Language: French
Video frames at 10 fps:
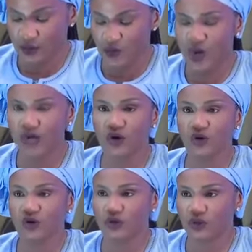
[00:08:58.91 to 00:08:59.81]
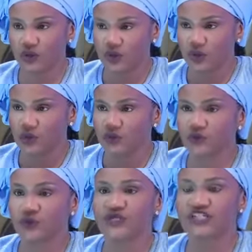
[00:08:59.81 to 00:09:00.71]
Ou alors
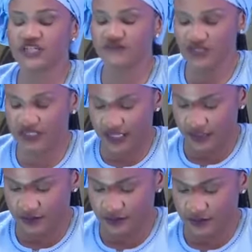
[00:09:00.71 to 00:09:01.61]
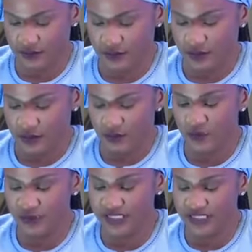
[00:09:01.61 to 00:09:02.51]
que les chefs d'État
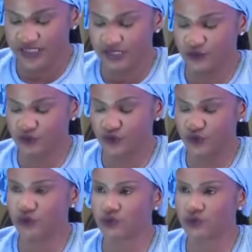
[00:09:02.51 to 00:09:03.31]
de ces institutions